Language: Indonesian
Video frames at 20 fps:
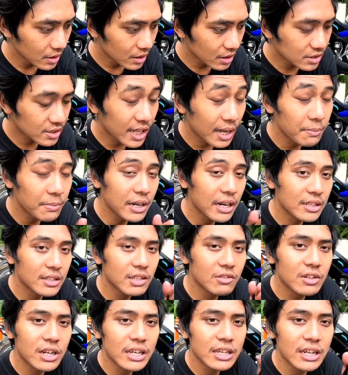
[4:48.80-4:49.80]

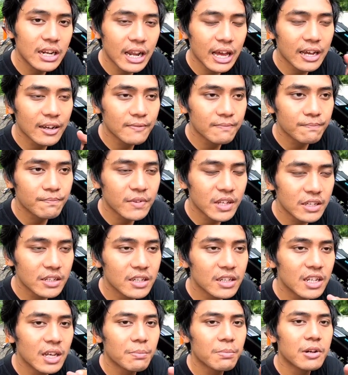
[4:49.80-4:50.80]
kestabilannya udah hilang jadi
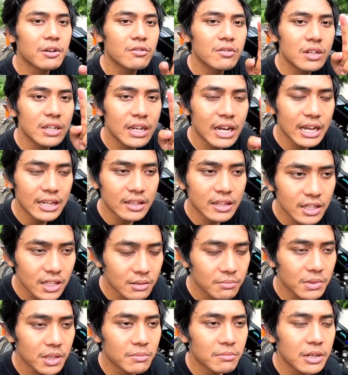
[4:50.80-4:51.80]
dia perlu diganti
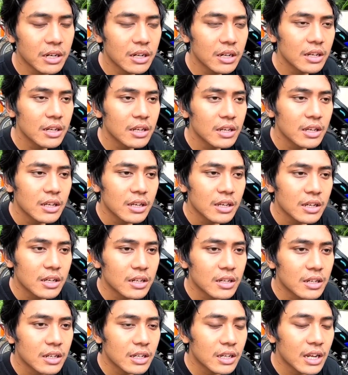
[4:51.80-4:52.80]
teman-teman
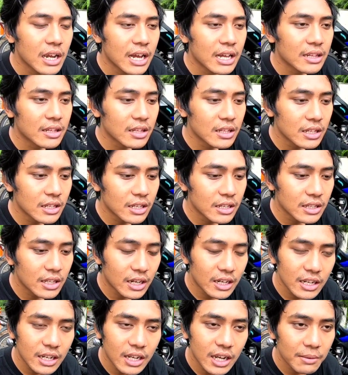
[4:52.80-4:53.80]
diganti
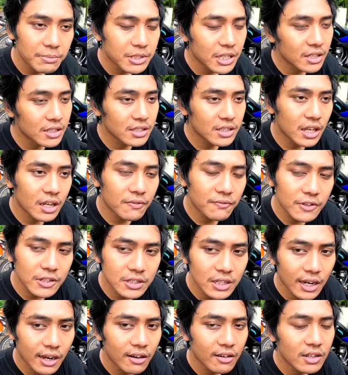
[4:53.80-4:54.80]
jadi nggak bisa diservis
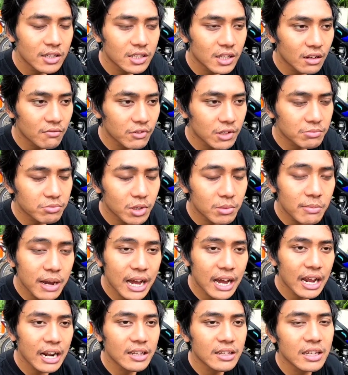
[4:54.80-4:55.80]
ya kalau diservis pun
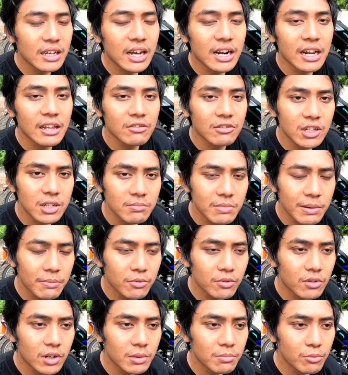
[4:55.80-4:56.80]
mahal 350
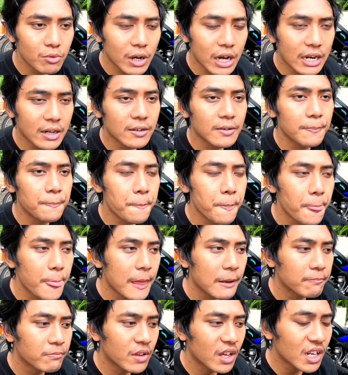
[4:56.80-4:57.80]
ribuan
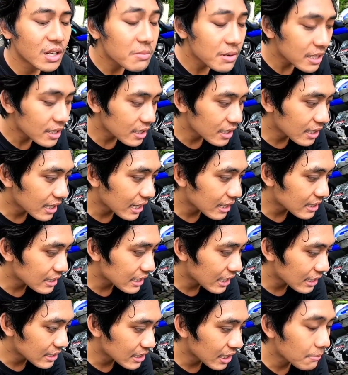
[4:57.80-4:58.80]
jadi mending
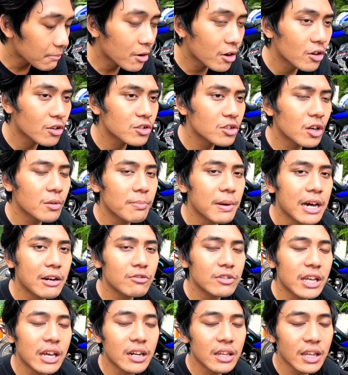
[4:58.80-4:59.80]
diganti aja monosok
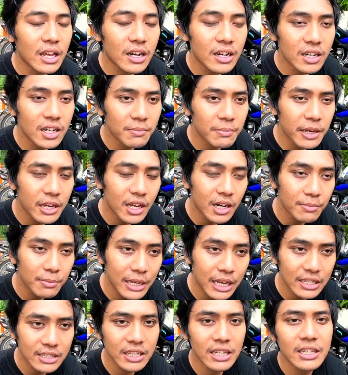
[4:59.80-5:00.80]
baru cari-cari di bengkel
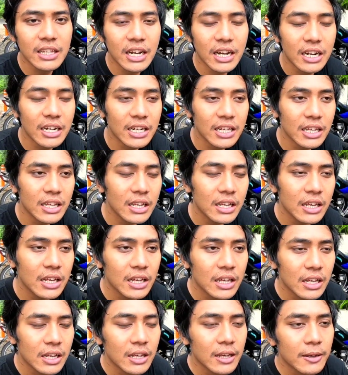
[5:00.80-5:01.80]
biasa jangan di
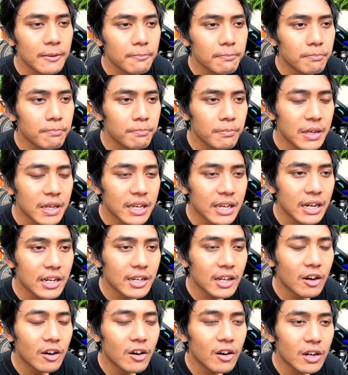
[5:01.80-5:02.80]

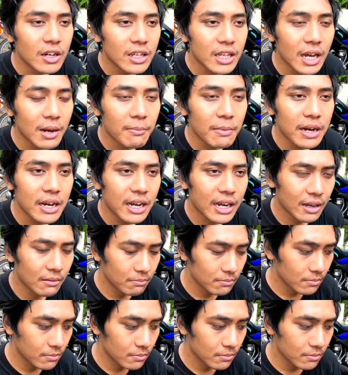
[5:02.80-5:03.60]
bengkel ori Yamaha